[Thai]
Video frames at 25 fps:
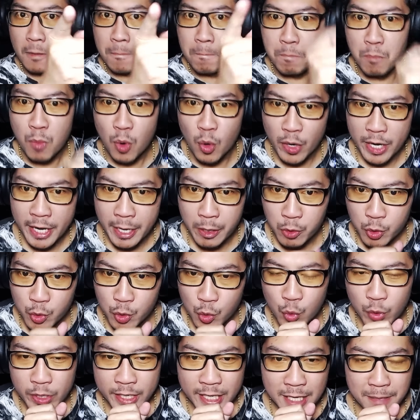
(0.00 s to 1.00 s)
โมเดลดู
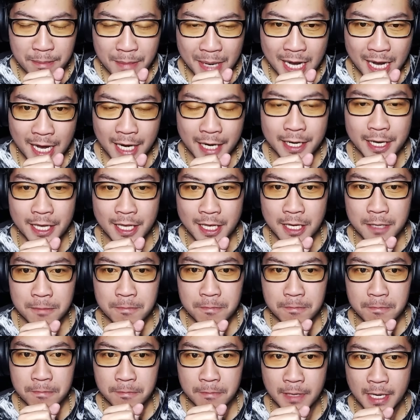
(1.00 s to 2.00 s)
ดีมากเงี้ย
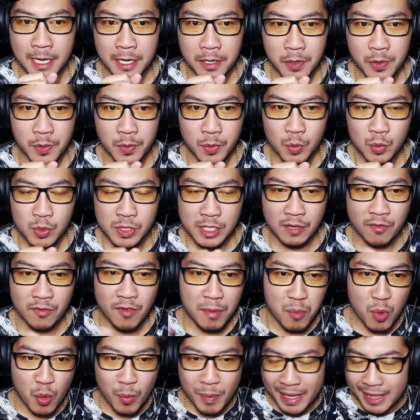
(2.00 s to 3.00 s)
แล้วรู้สึกว่า
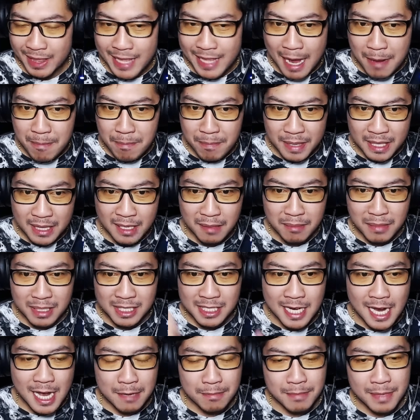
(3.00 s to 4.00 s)
โมเมนตัมเป็นธรรม
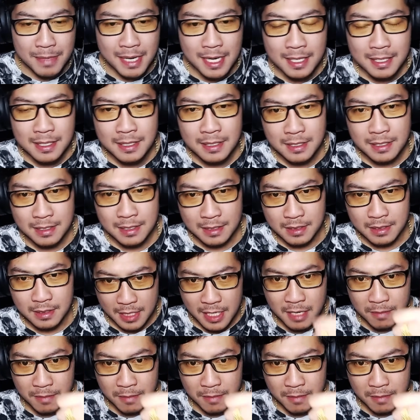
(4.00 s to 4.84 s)
ชาติมากเยี่